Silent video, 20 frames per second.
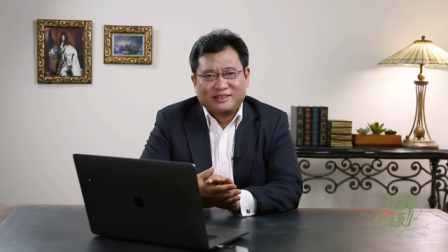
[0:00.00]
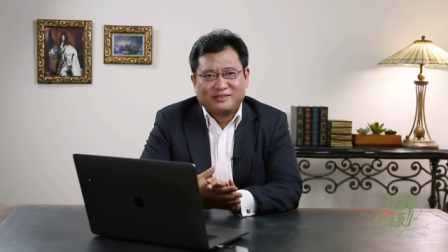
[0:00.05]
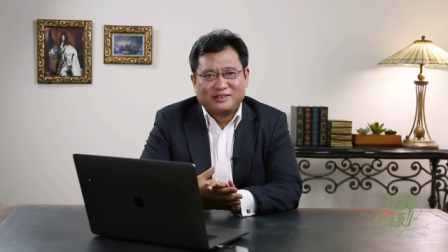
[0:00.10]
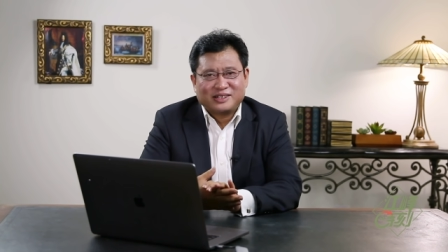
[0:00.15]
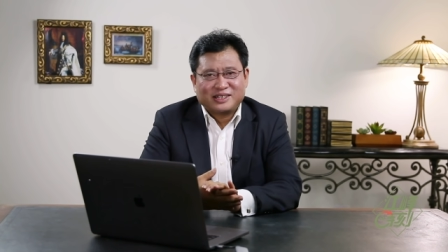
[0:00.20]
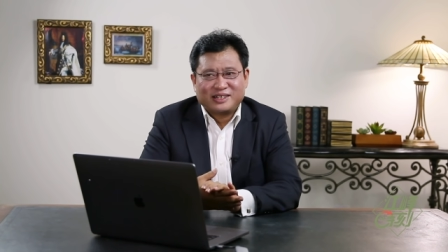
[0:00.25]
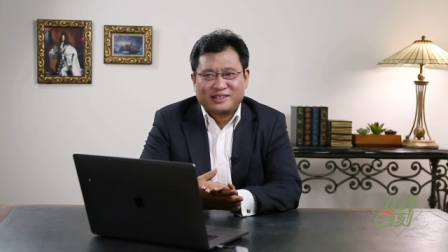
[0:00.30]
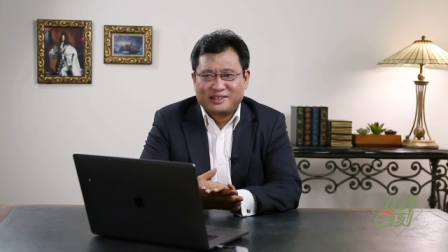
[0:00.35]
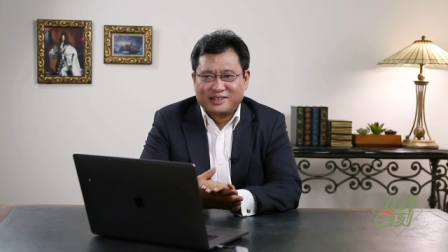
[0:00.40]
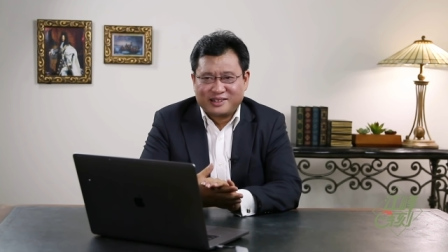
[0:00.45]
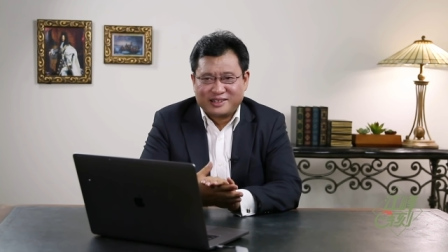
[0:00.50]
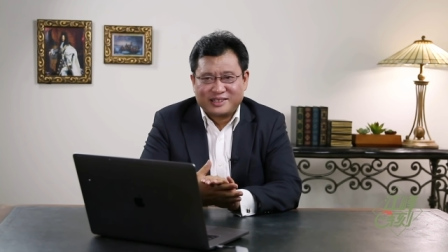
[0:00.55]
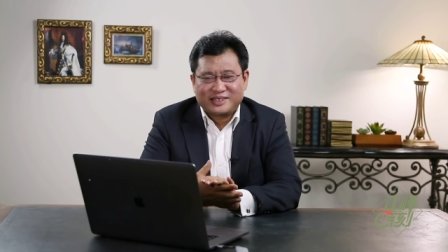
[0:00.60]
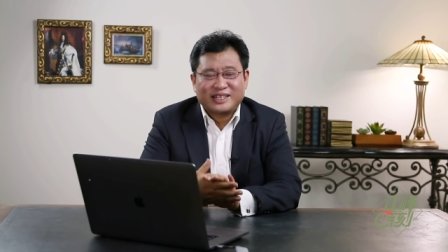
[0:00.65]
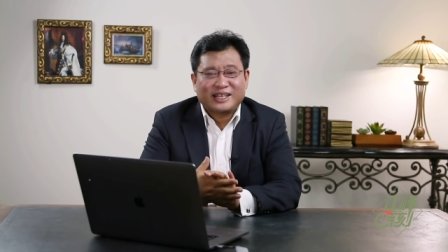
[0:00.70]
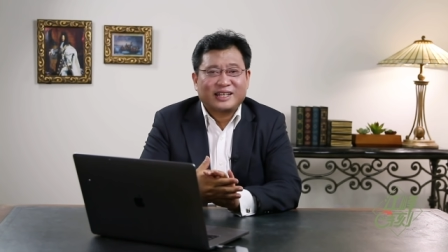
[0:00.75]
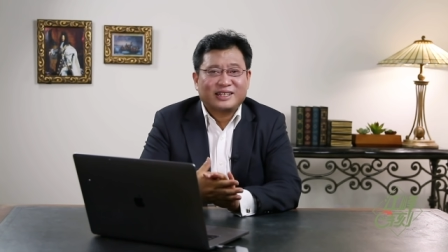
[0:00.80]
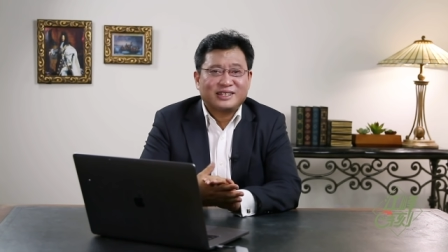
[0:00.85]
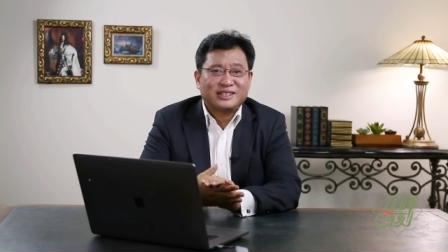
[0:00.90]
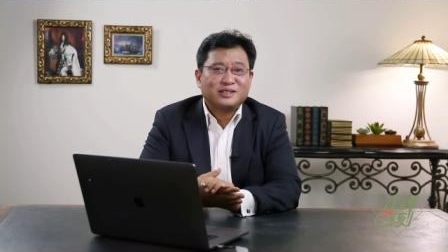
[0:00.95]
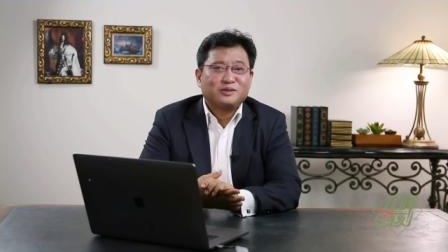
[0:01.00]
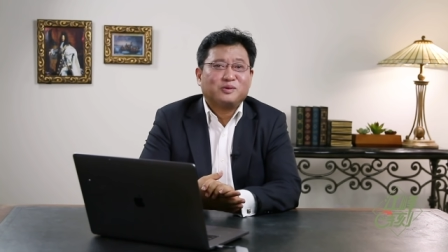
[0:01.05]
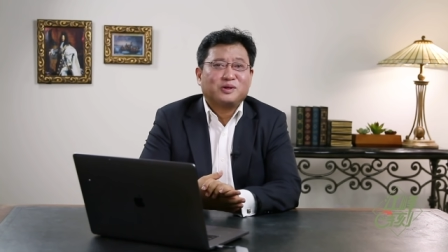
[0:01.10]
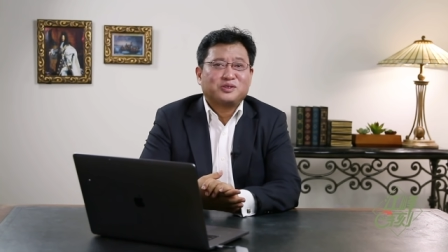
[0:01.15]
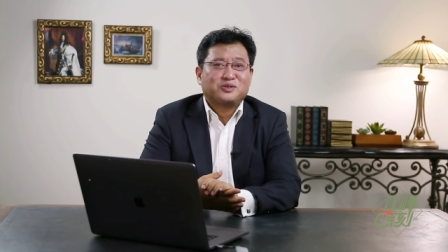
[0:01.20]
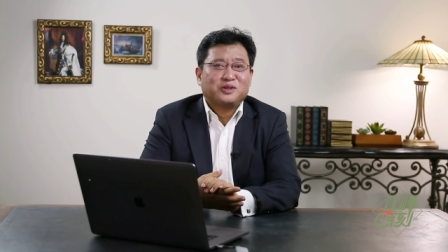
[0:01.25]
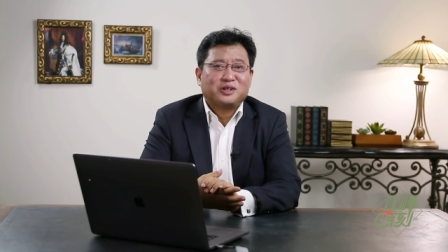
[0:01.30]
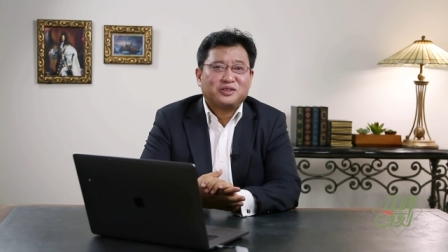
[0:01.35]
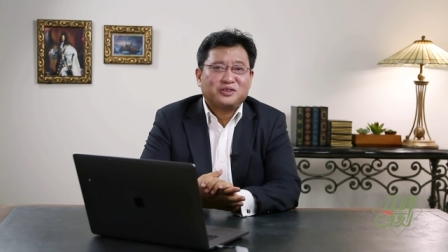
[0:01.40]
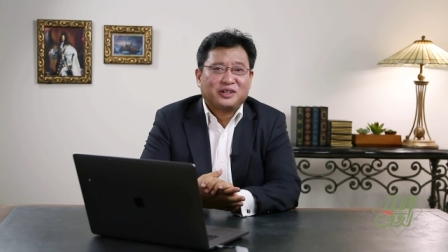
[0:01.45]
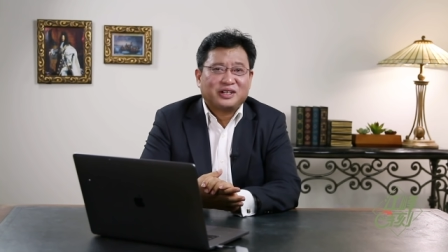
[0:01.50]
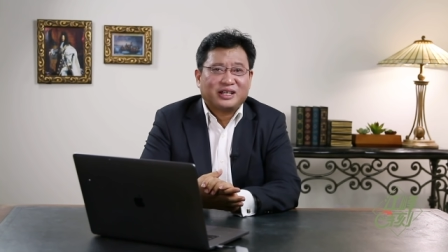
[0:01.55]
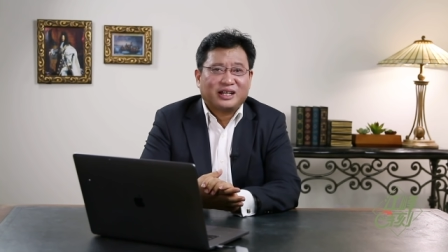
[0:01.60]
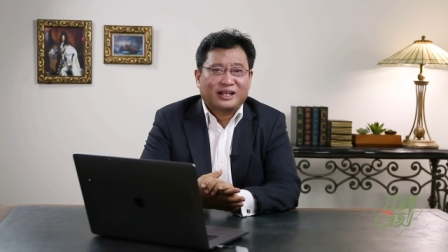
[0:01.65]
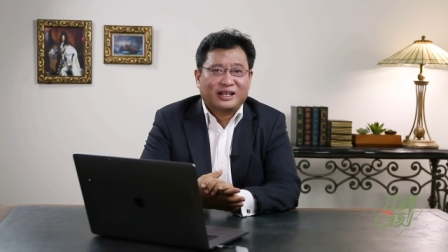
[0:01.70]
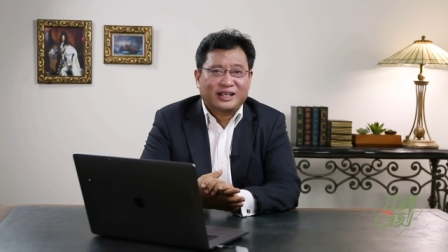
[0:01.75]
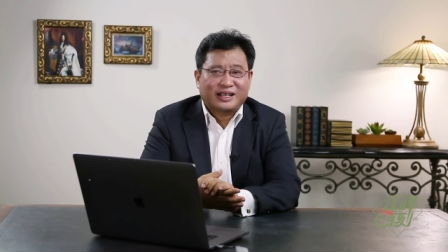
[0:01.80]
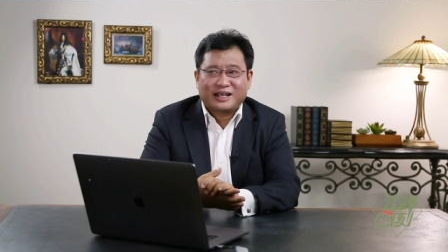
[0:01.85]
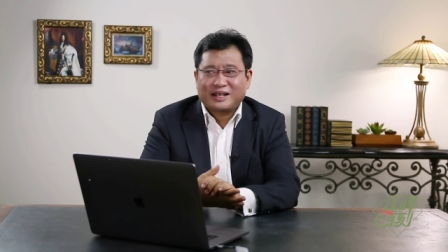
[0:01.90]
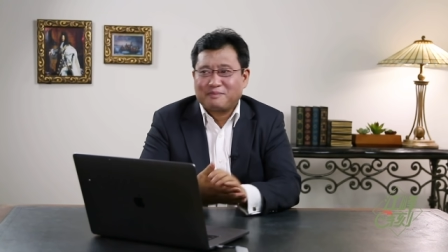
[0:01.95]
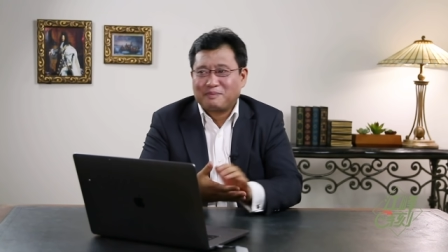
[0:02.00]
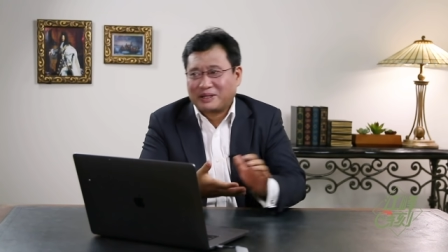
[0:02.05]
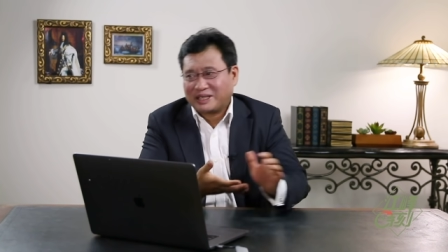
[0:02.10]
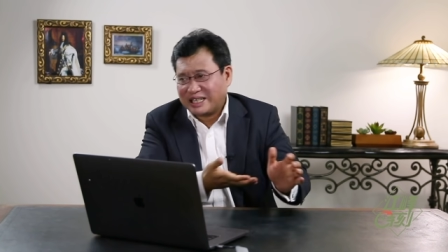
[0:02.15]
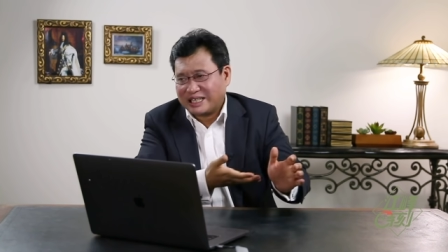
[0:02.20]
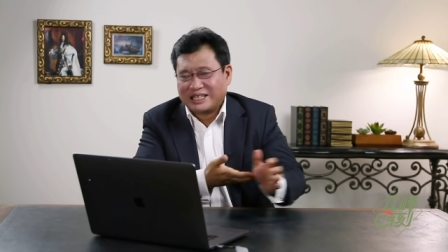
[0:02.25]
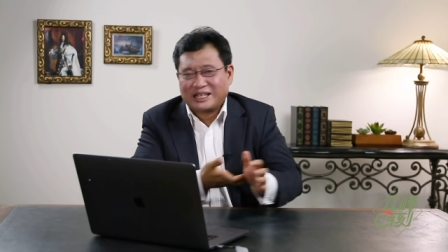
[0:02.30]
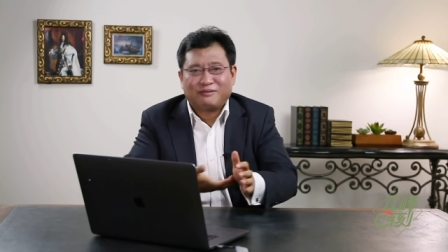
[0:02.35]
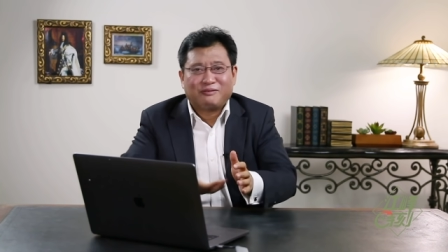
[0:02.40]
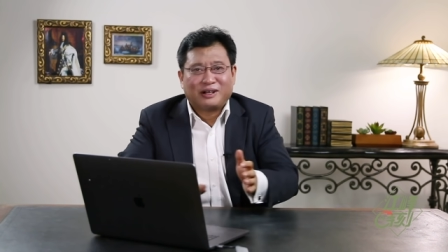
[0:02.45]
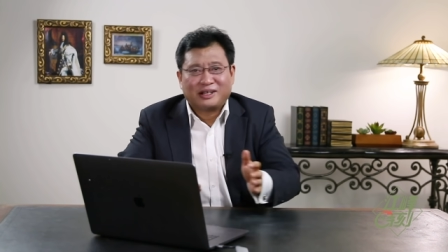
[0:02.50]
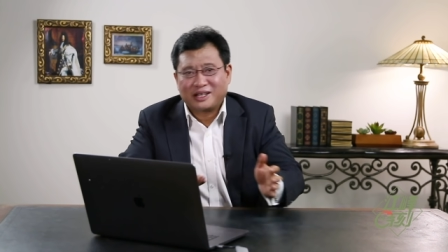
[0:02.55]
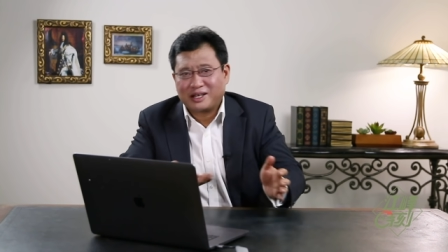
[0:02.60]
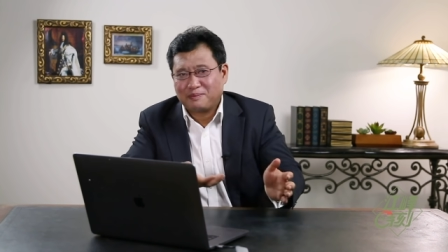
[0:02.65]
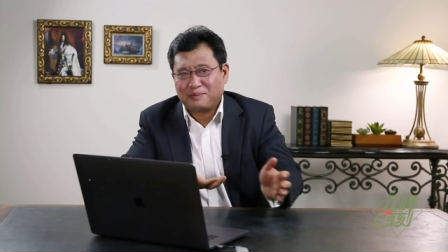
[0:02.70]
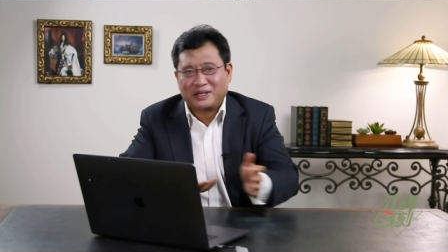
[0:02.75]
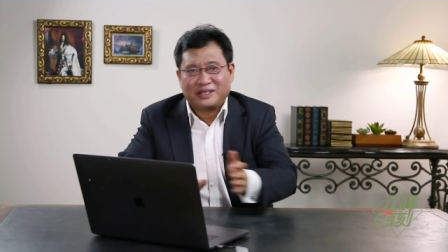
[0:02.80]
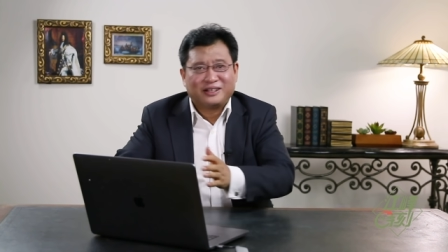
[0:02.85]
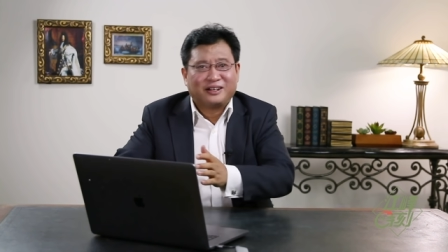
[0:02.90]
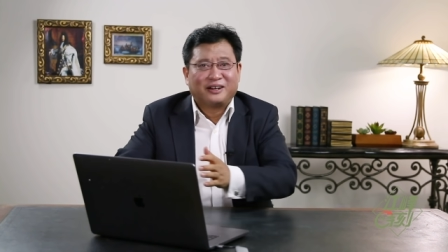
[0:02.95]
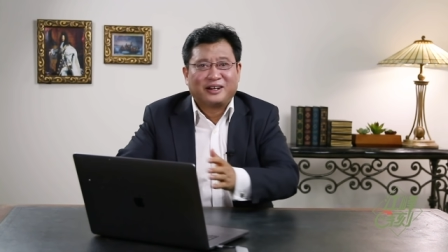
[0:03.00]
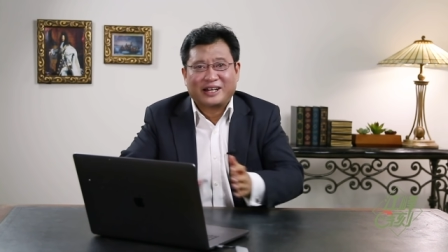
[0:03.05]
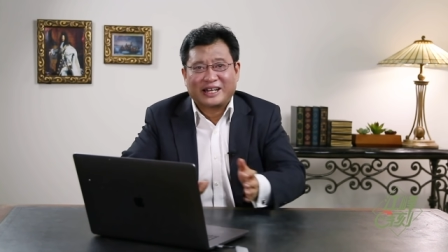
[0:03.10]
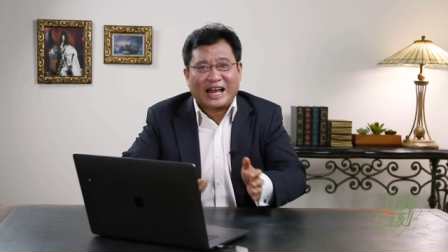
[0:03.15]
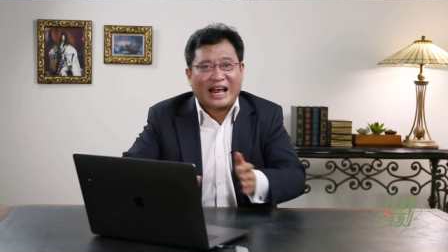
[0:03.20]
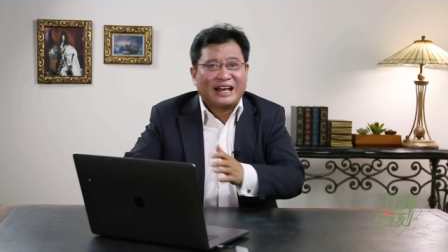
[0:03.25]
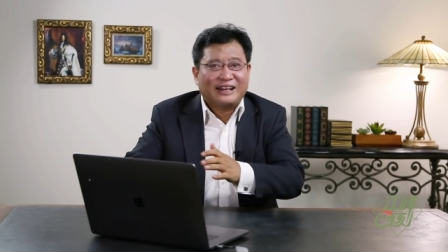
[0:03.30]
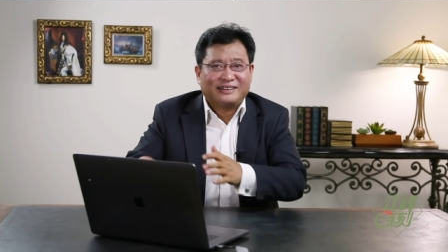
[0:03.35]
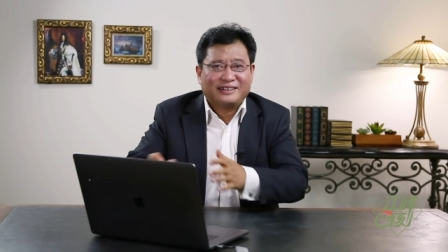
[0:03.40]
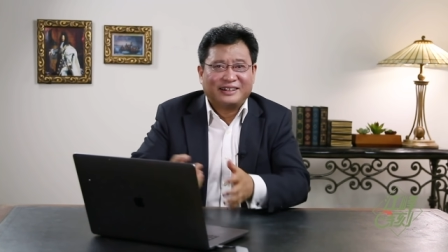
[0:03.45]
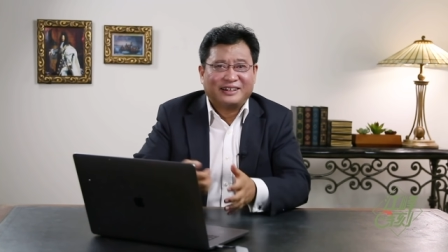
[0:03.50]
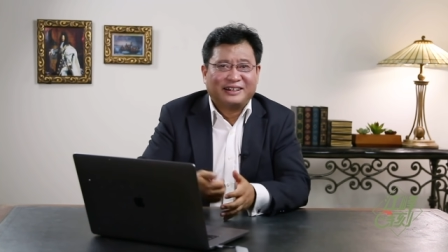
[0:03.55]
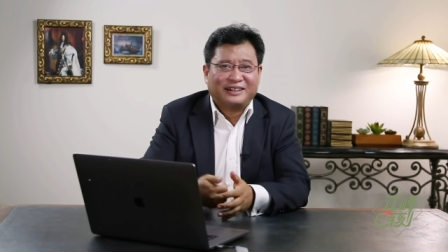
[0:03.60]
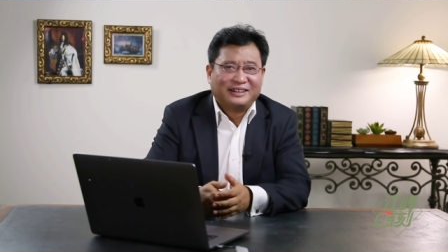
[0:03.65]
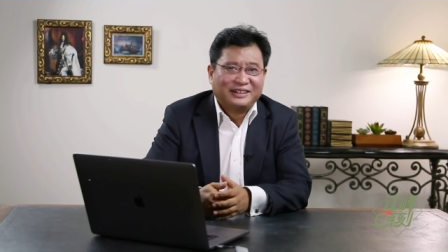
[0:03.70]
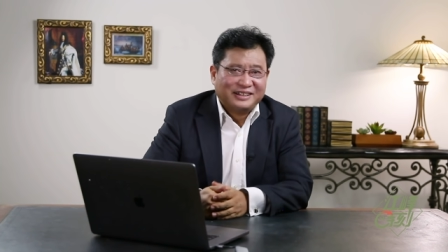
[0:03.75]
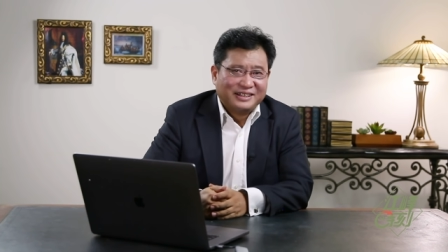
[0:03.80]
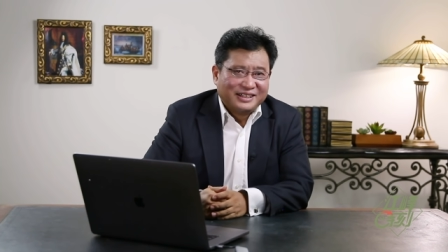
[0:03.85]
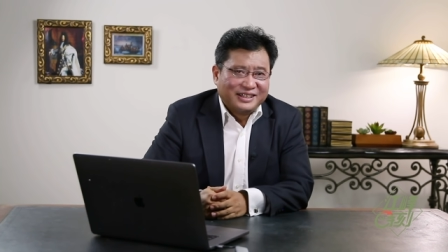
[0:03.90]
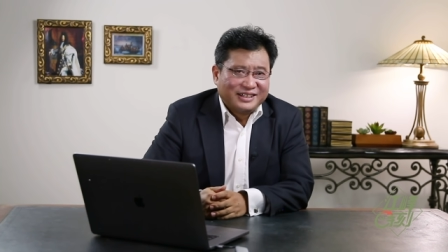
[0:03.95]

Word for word: 我在这儿呢，在自我宣传一下，把大家往这个频道里赶啊。